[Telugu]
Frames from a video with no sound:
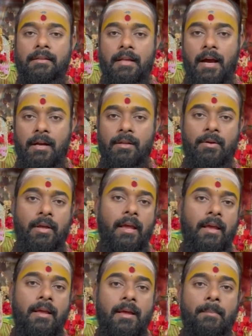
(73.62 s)
దానికే
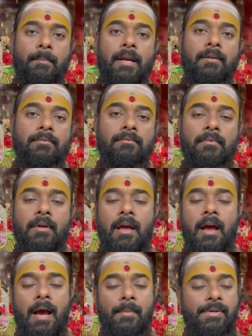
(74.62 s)
మనం
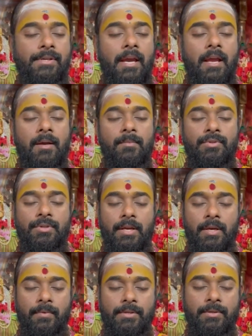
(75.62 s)
అభిషేకం
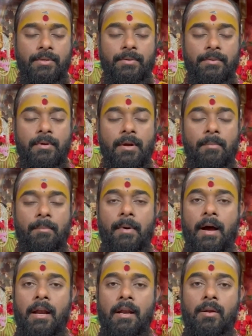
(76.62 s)
చేయవచ్చును
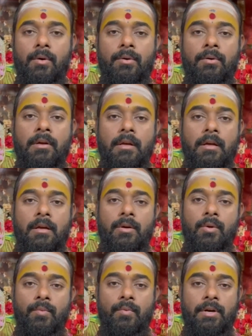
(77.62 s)
పాల్లో
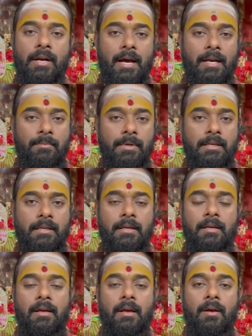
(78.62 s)
నువ్వులు నానబెట్టి
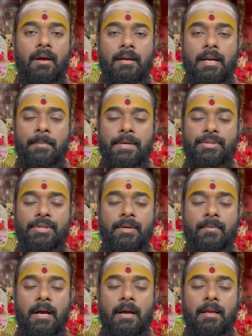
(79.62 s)

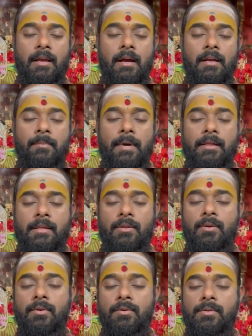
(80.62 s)
నమశివాయ అని
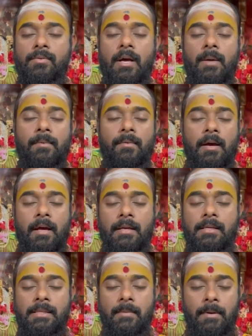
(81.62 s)
భక్తితో
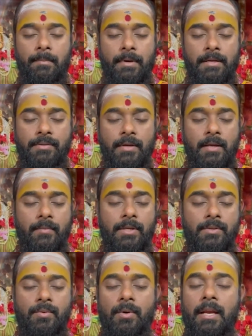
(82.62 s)
స్వామివారికి సమర్పణ
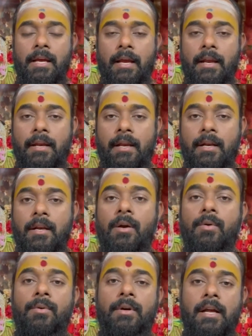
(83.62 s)
చేయవచ్చు అలాగే నీటిలో
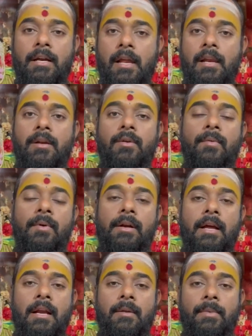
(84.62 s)
కూడా నల్ల నువ్వులు
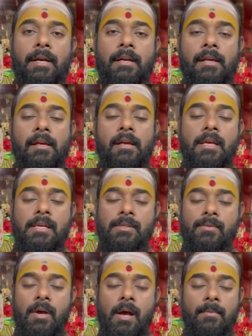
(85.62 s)
నానబెట్టి
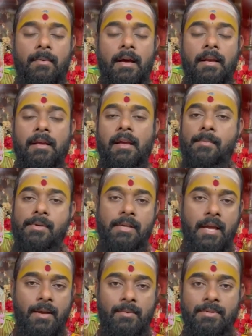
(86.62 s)
స్వామివారికి
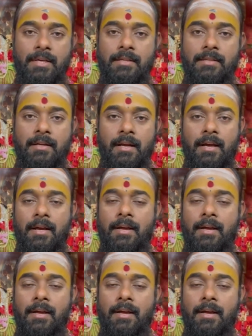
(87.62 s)
అభిషేకం చేసిన